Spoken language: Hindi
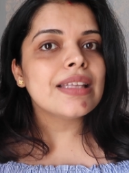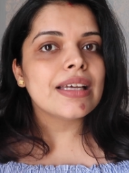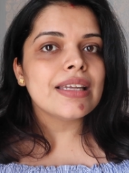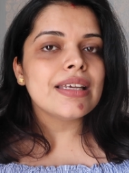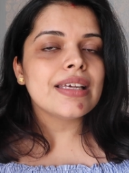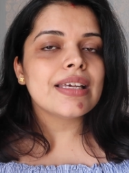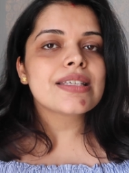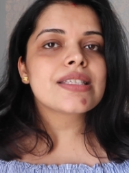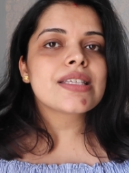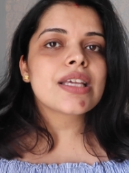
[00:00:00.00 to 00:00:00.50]

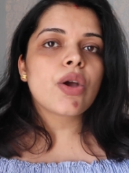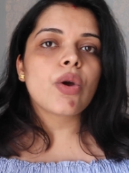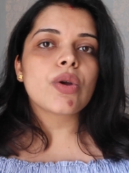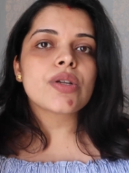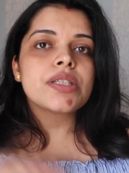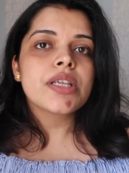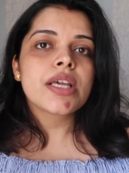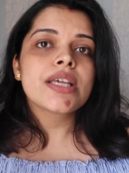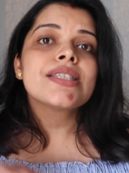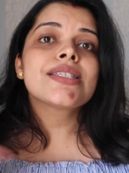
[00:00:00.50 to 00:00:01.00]
तरीके से और
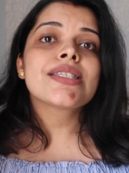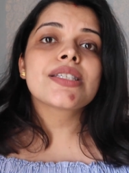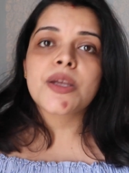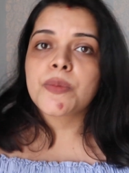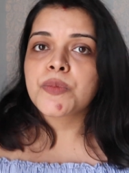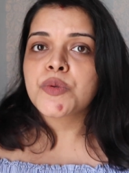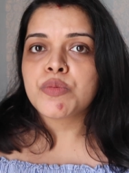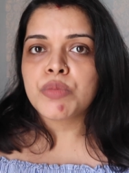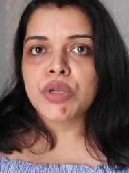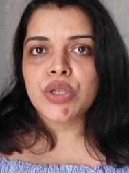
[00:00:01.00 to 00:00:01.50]
सही
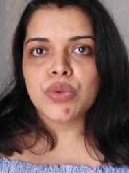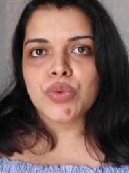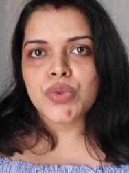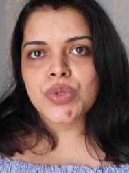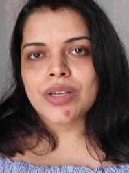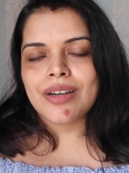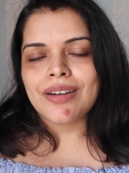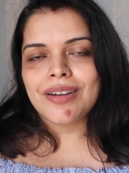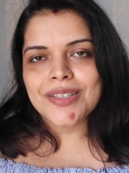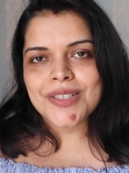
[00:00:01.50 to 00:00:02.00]
स्टेप्स में
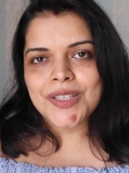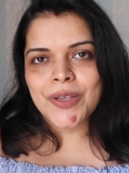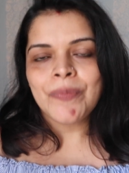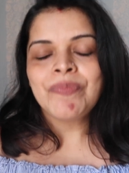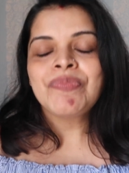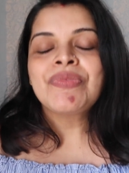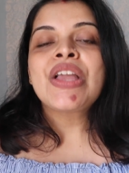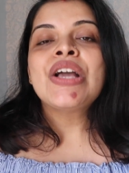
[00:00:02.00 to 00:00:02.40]
यूज़ करने से